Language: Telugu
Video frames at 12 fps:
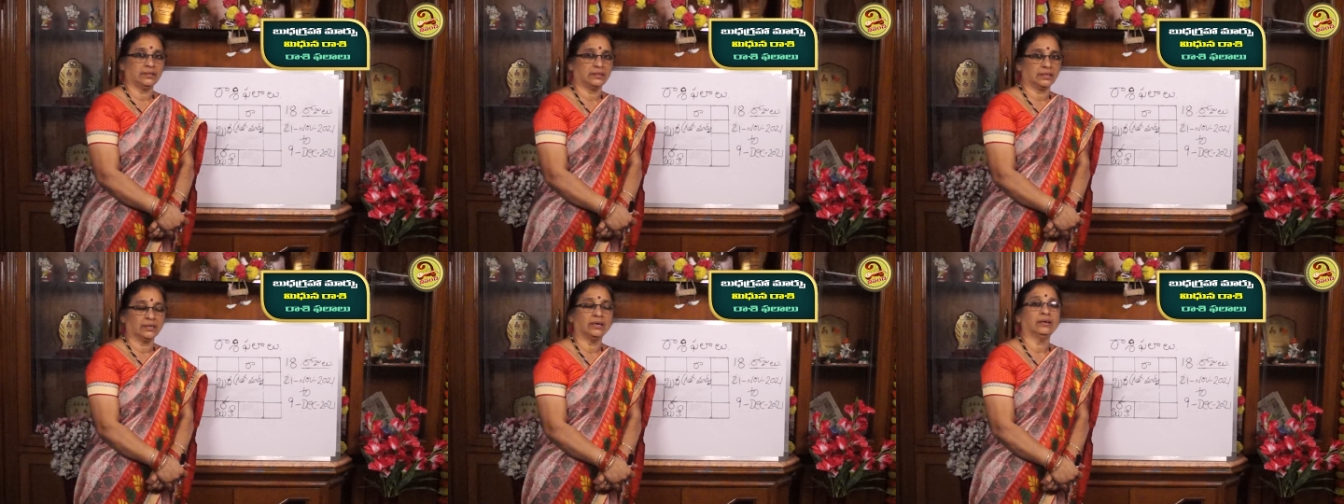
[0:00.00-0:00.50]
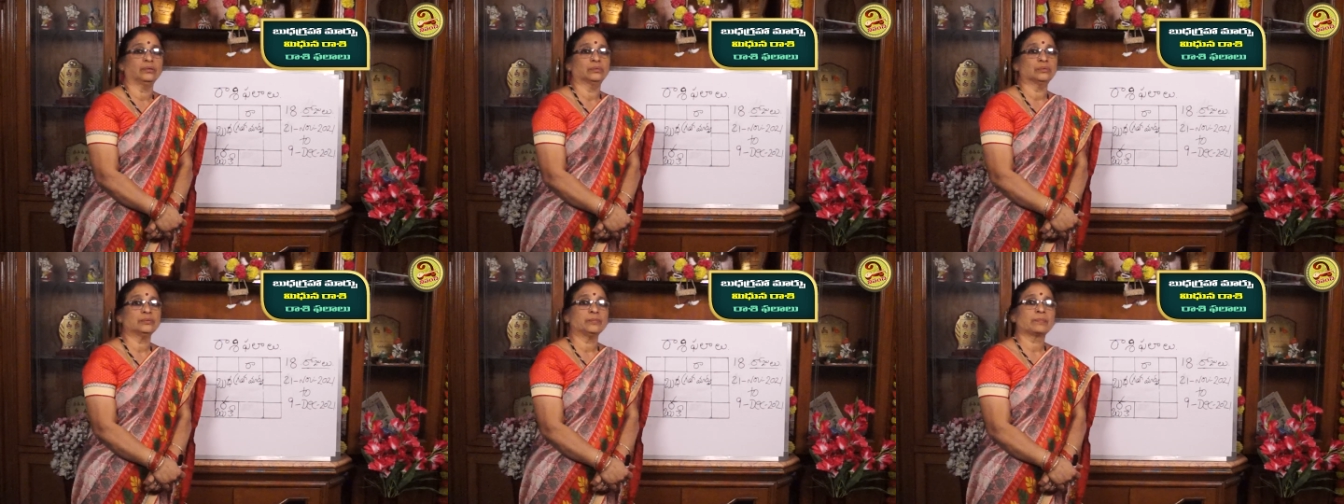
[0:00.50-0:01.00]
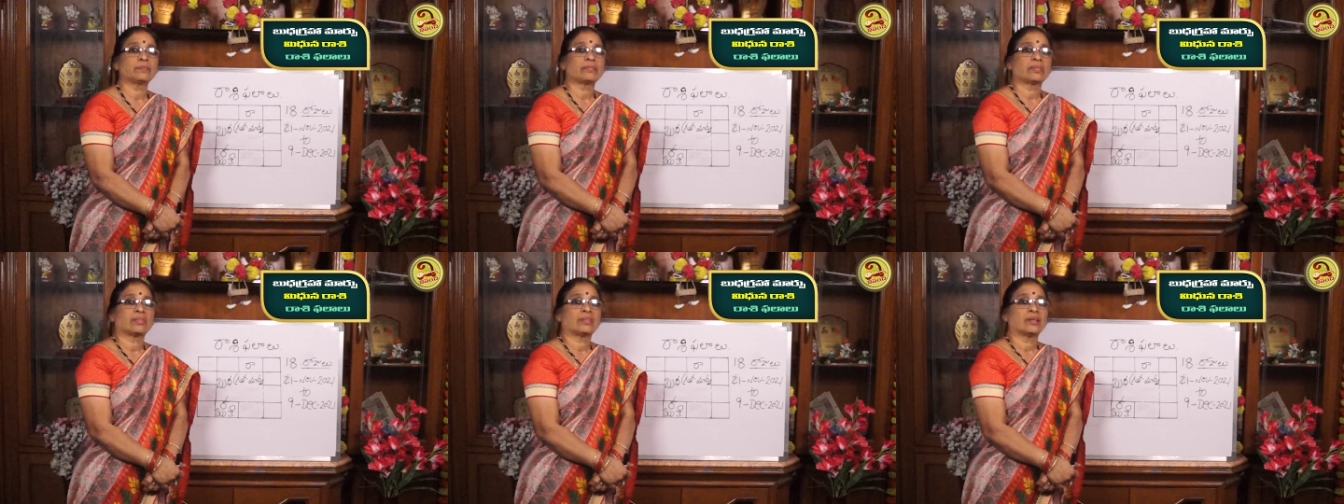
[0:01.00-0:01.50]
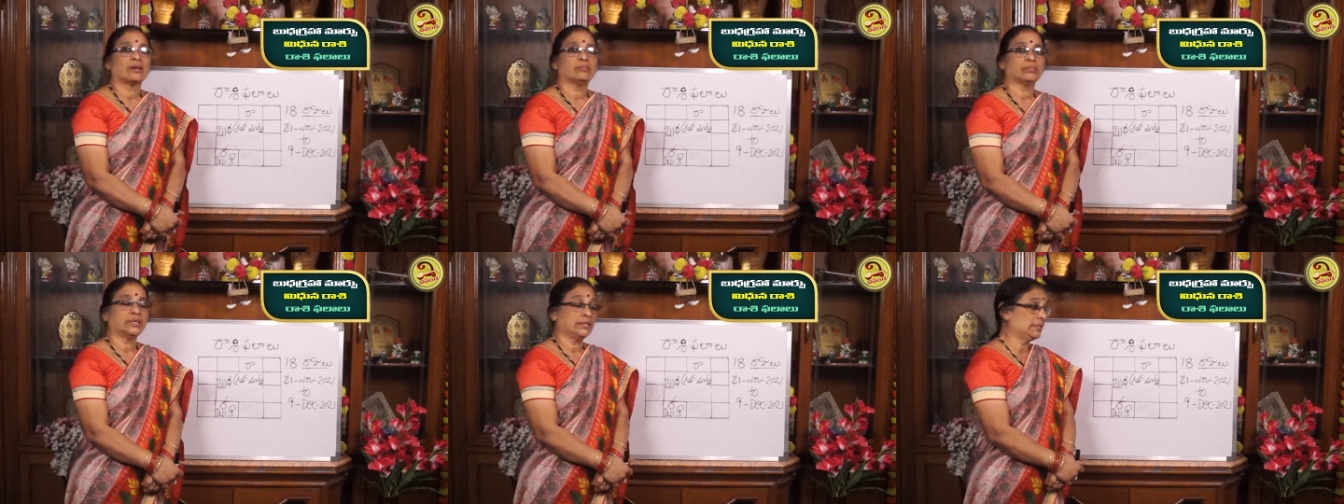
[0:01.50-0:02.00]
గ్రహాలు
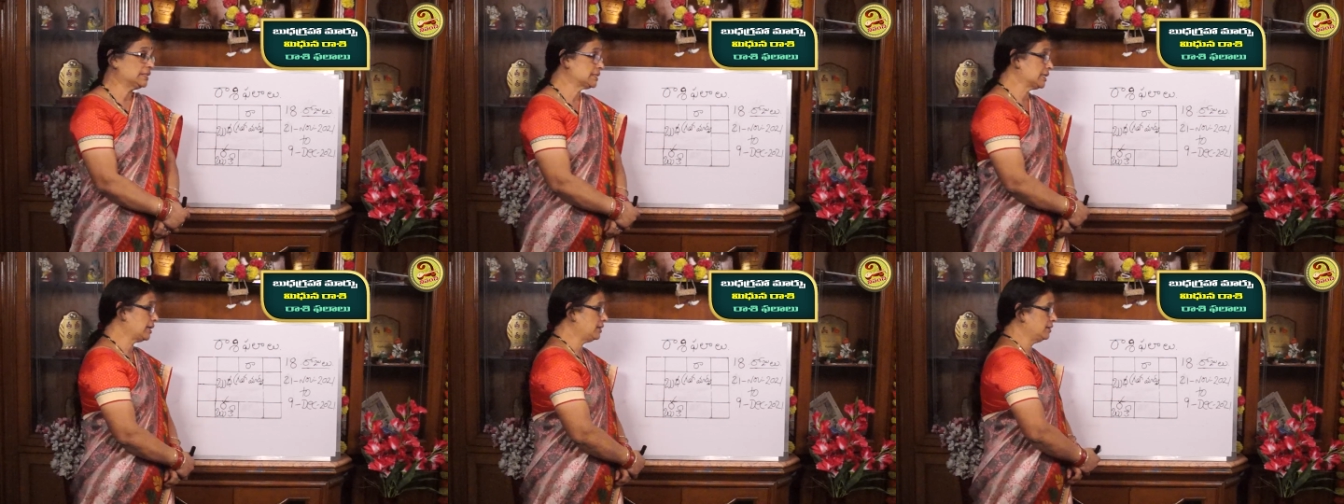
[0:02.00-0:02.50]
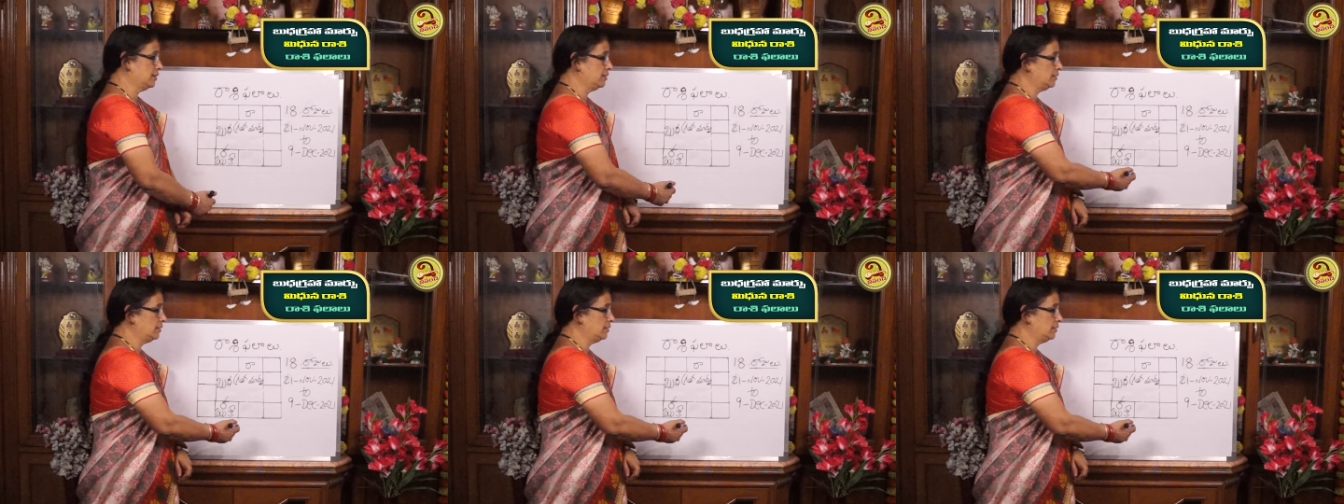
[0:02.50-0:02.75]
మరి ఈసారి